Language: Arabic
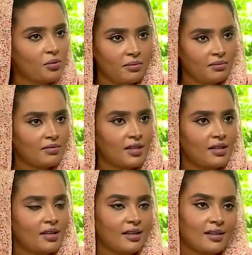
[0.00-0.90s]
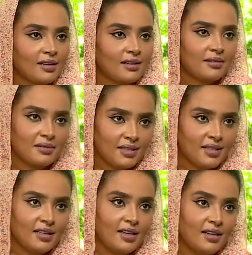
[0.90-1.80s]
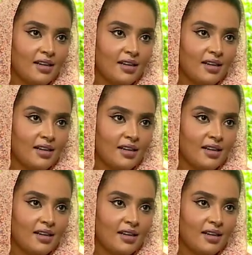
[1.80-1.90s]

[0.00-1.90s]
لا كده يعني لا لا هي, هي